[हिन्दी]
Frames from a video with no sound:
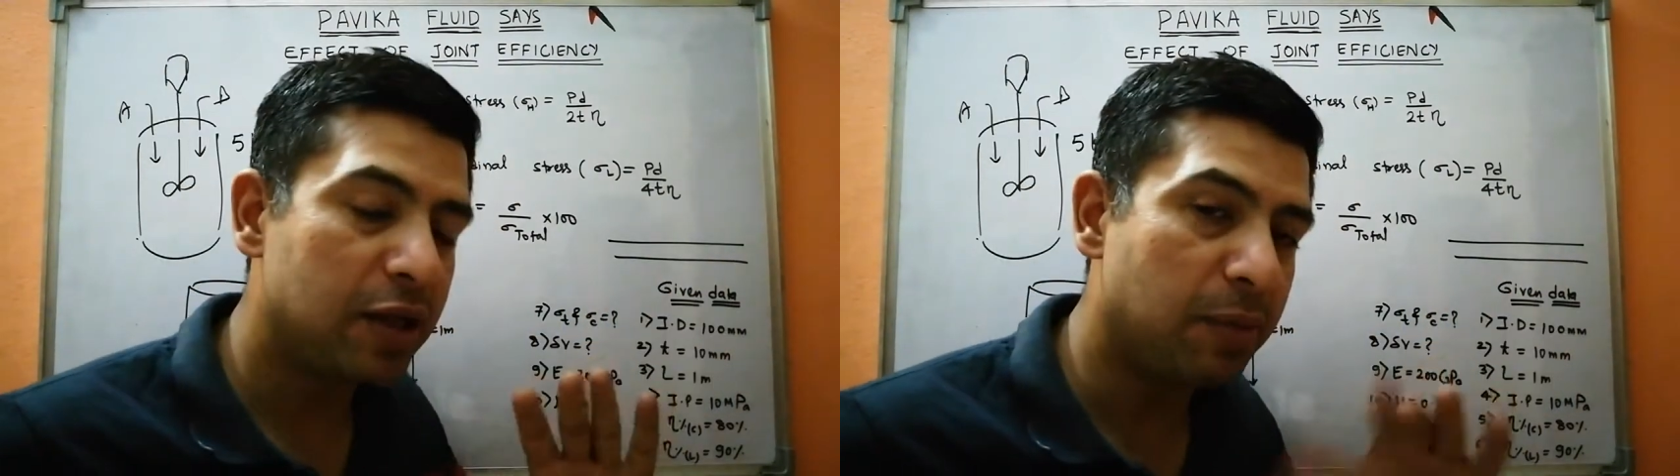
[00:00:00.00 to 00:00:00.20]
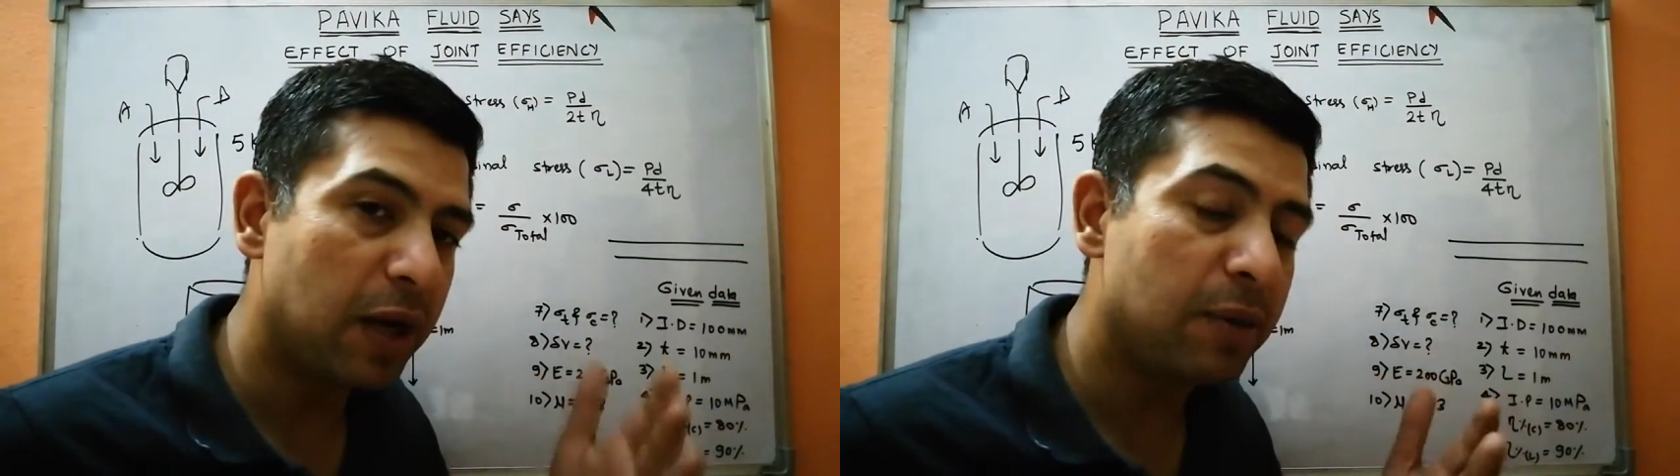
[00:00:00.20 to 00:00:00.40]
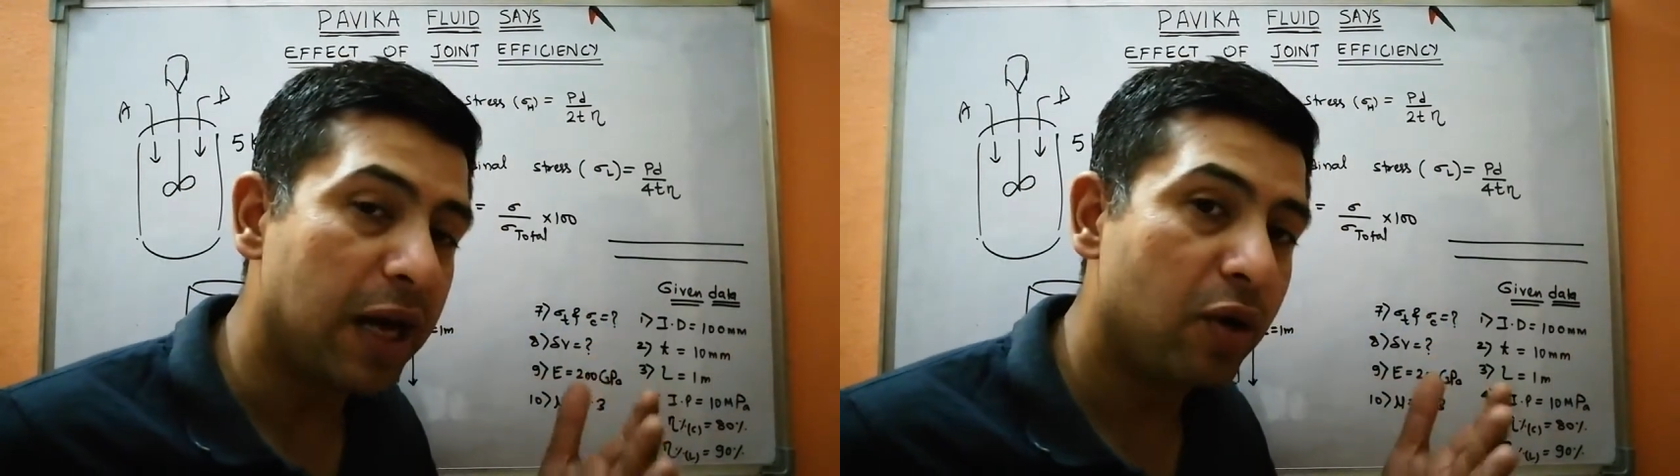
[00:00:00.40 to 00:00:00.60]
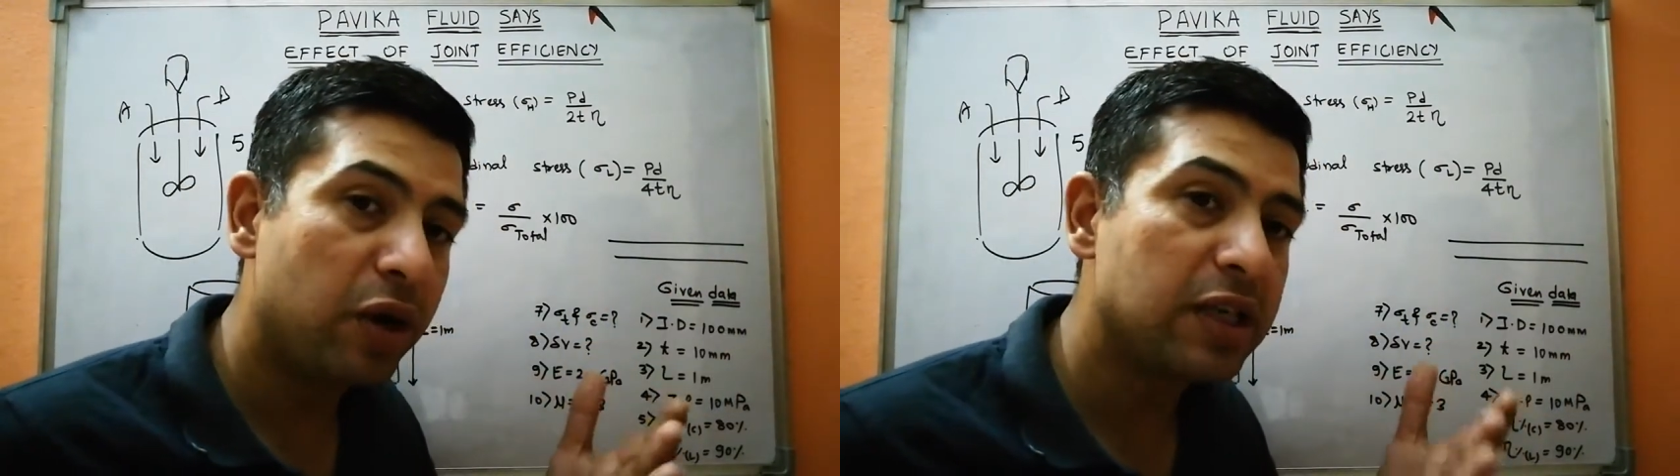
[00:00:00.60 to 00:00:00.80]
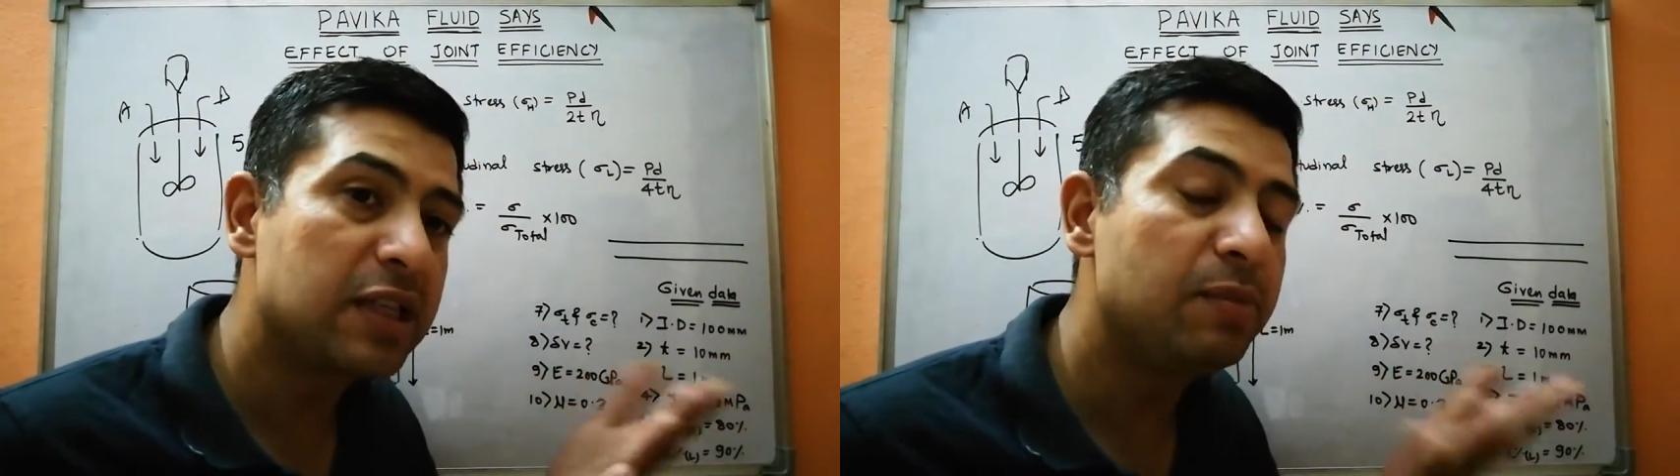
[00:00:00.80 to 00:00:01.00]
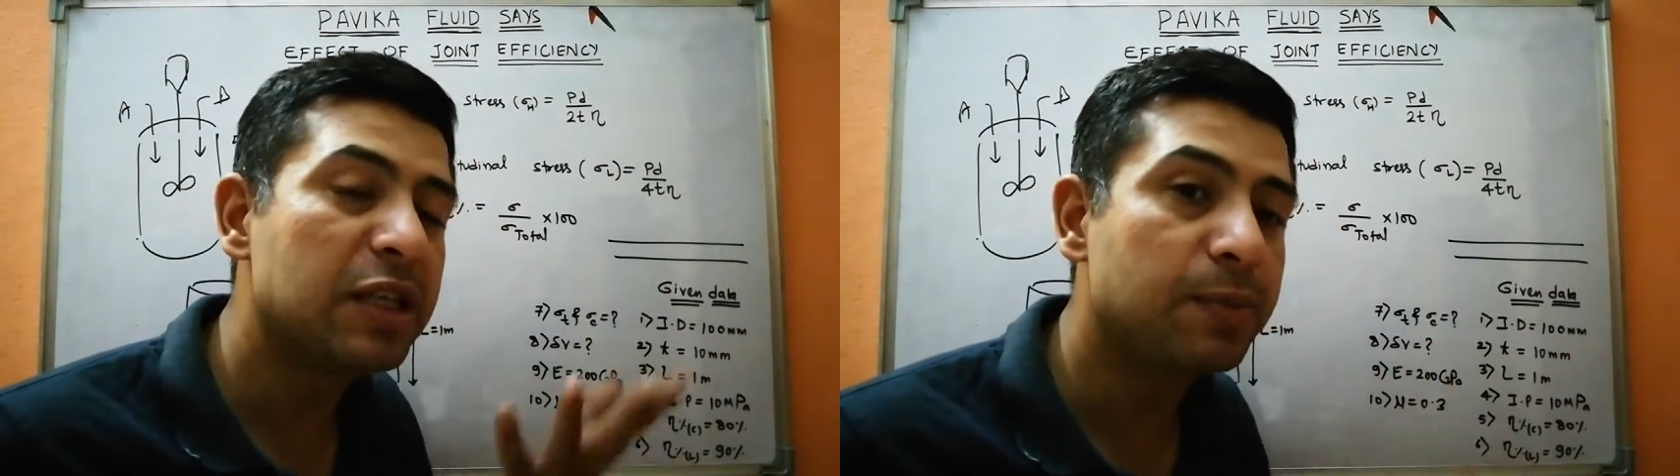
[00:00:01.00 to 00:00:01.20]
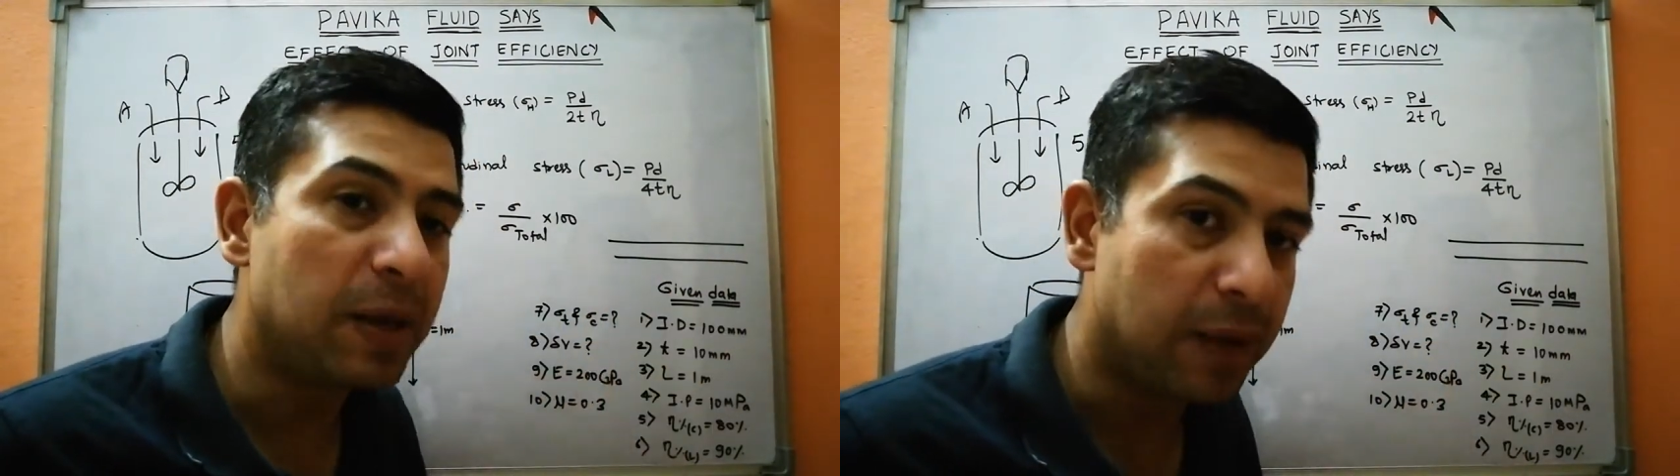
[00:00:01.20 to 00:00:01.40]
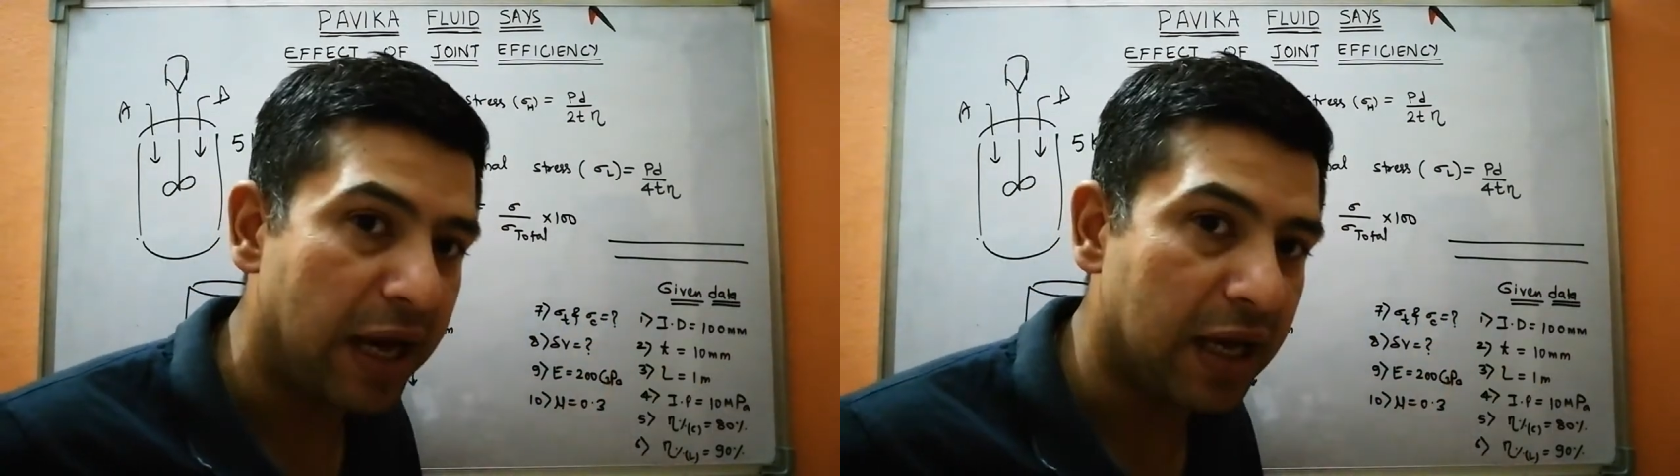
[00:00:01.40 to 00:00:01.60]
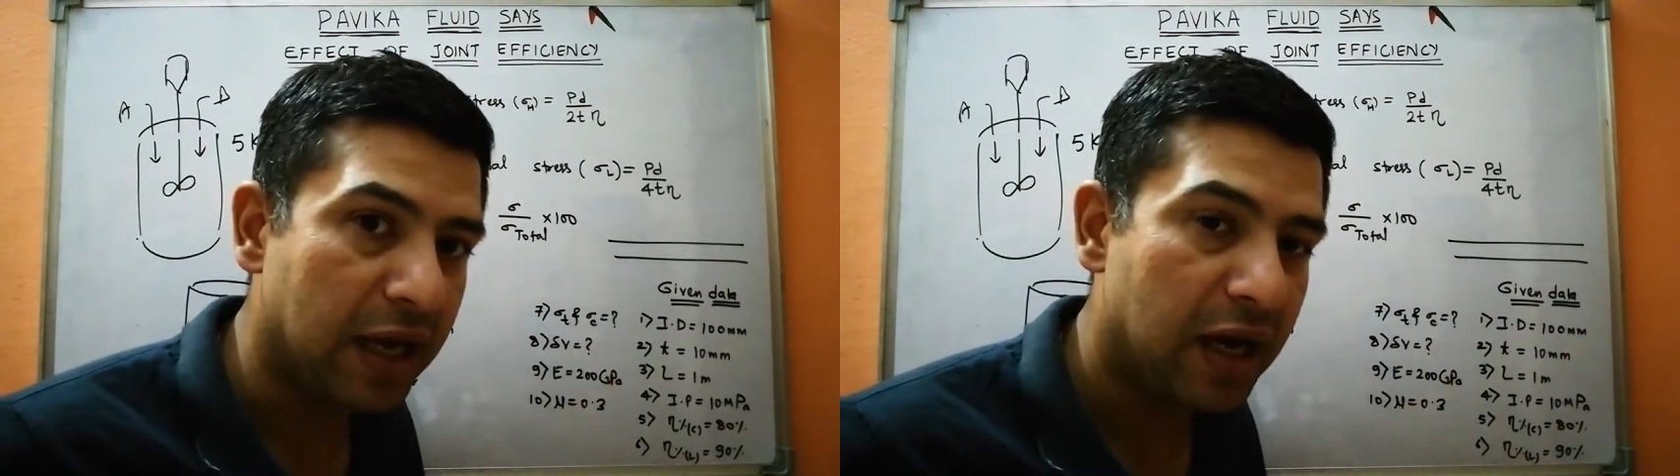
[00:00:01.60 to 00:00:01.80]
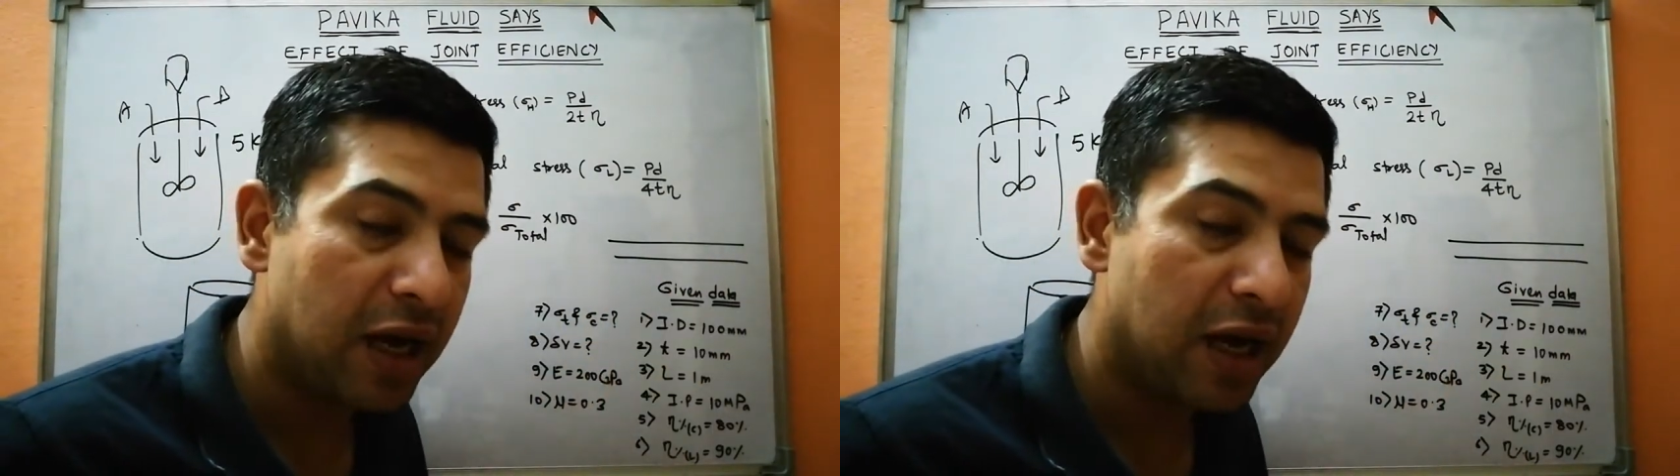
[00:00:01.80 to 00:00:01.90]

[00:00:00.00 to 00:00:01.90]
दिमाग में आ रहा होगा कि सीमलेस पाइप है क्या